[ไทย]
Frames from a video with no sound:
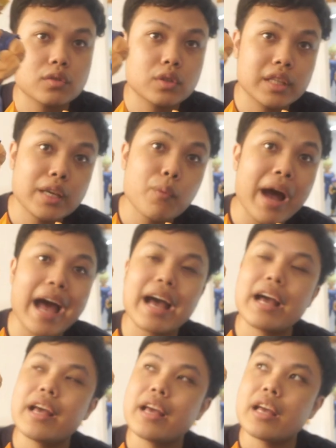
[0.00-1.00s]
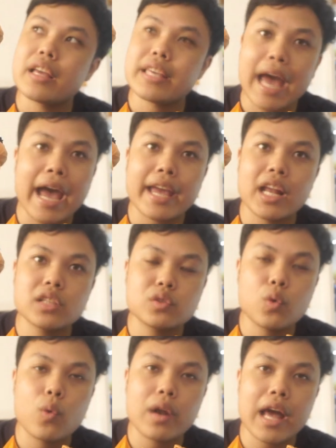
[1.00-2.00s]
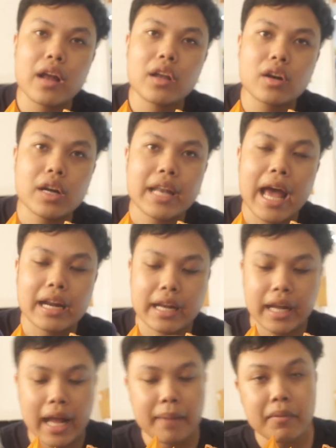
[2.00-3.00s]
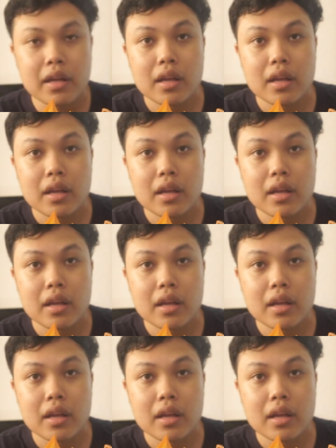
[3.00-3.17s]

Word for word: ที่ว่าใหญ่และสูงแล้วก็หนักนะครับ